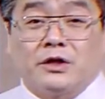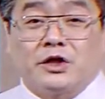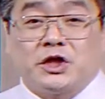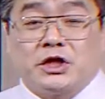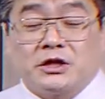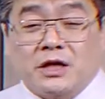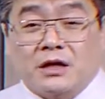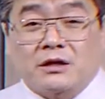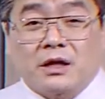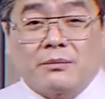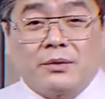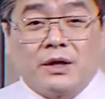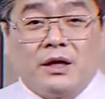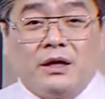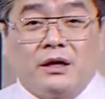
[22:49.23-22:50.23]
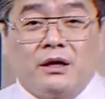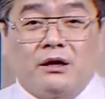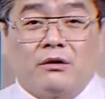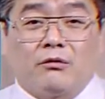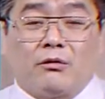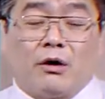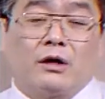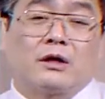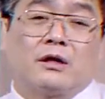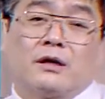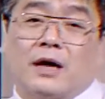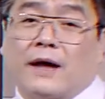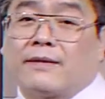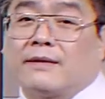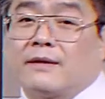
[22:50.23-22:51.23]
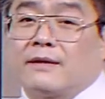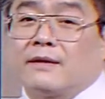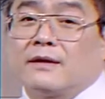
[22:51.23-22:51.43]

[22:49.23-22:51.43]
시장 대비 월등한